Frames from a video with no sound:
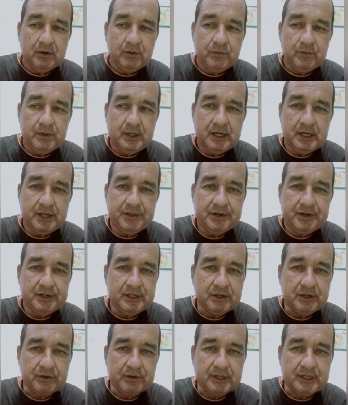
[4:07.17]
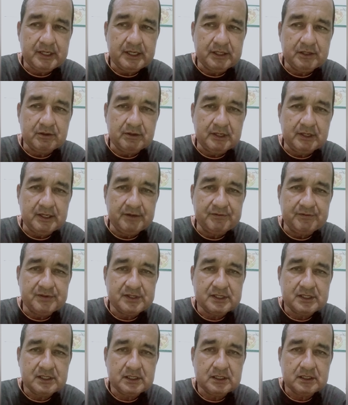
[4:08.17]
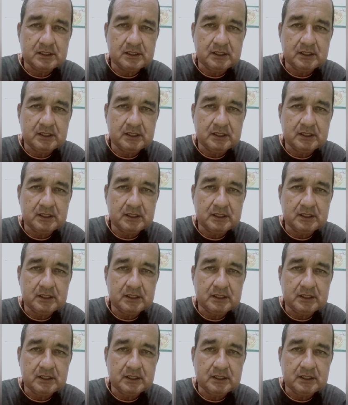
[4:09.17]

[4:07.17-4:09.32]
we gather the oregano leaves